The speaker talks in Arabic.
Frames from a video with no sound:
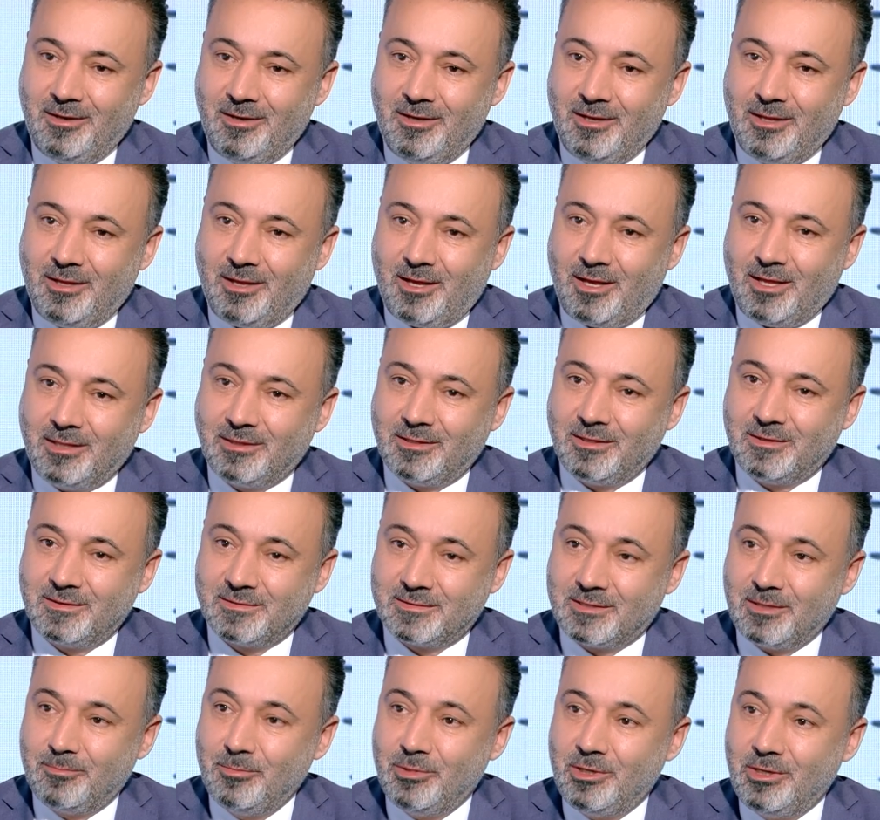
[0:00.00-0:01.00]
لحتى
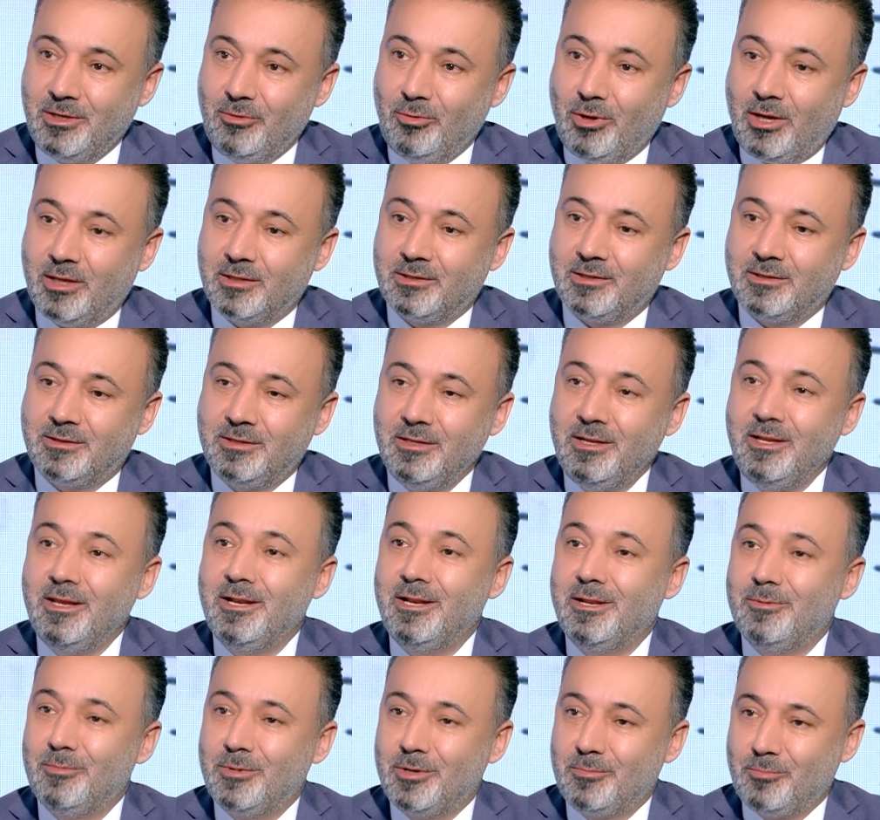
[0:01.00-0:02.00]
تستمري حتى
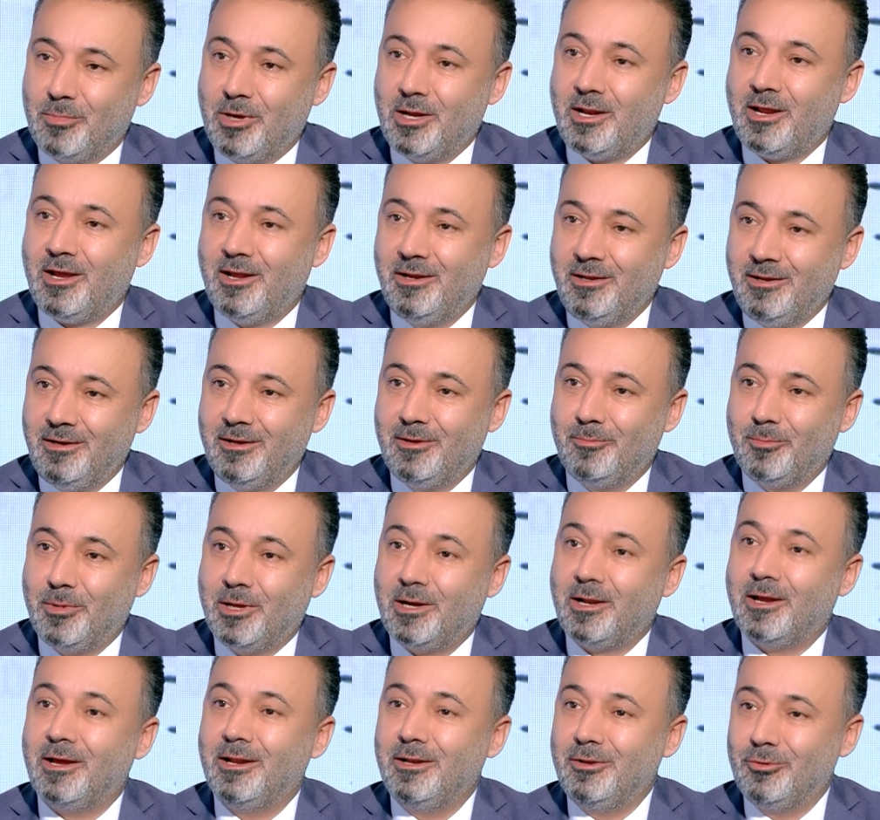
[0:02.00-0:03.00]
تنقلي من مرحله
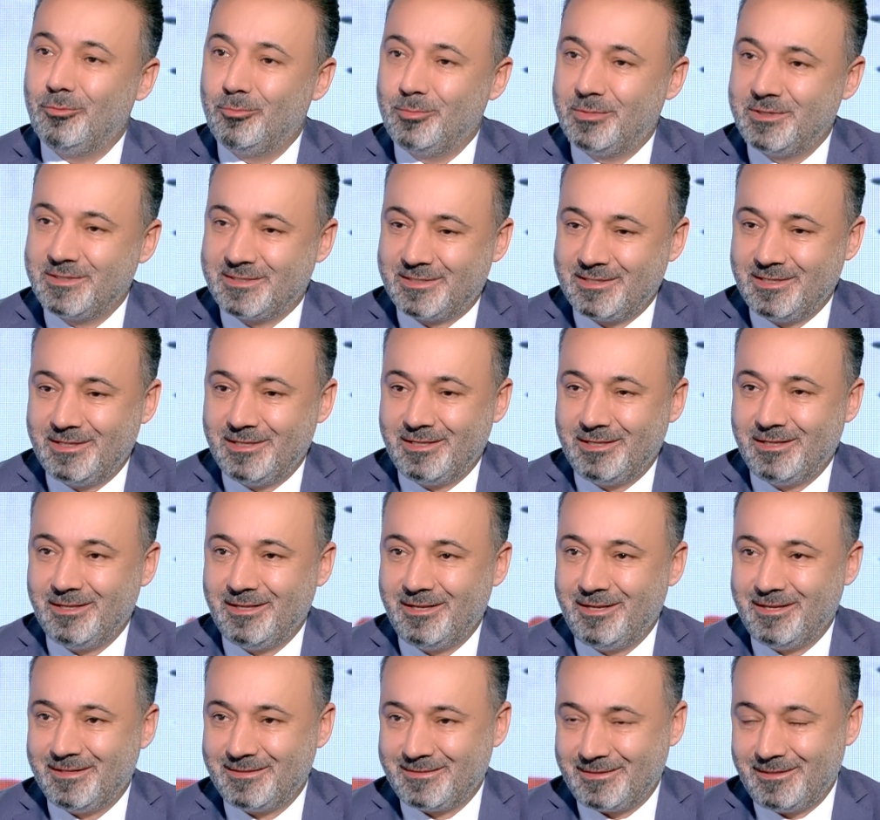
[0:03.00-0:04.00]
لمرحله ومن سنه
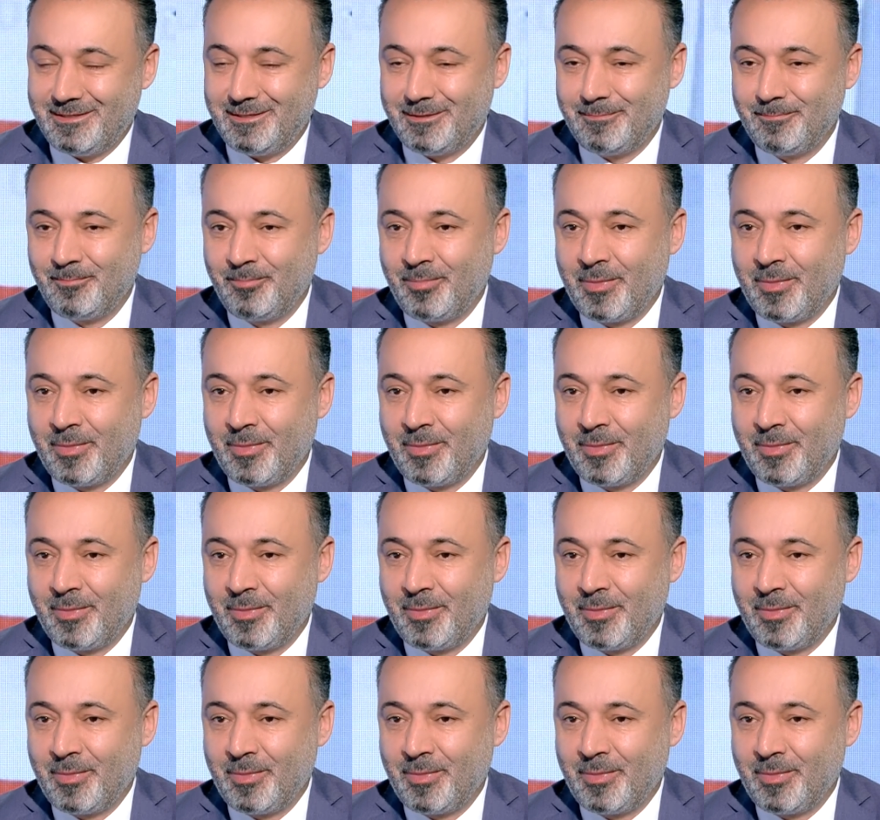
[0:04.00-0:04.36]
لسنه